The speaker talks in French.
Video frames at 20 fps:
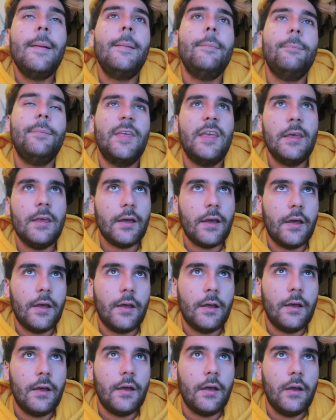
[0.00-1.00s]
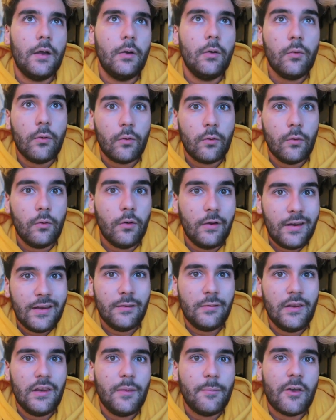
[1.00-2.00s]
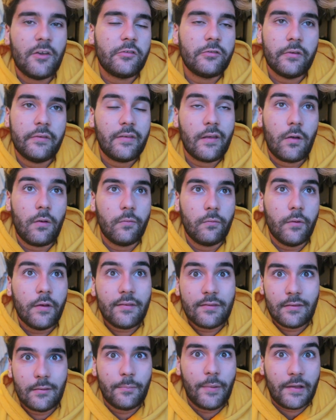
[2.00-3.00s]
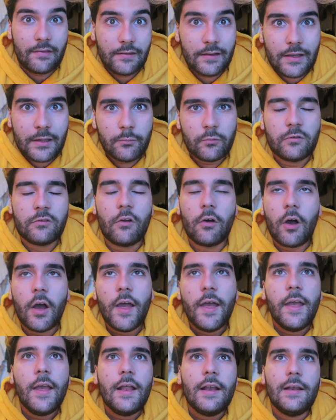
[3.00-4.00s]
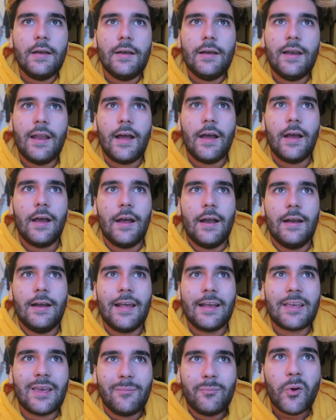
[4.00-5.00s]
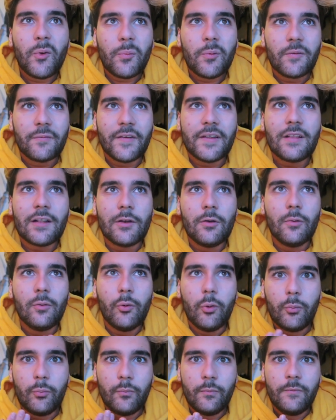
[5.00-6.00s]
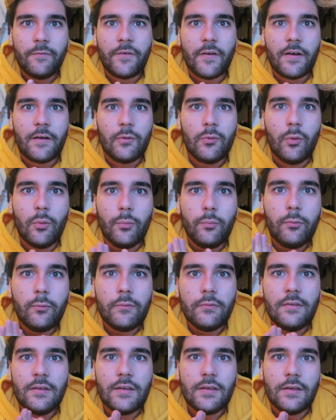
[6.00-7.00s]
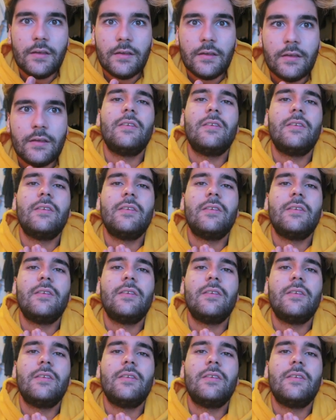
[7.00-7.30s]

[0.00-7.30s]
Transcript: mais euh, l'image que ça renvoie c'est pas terrible genre la, la K-pop en fait le enfin le but des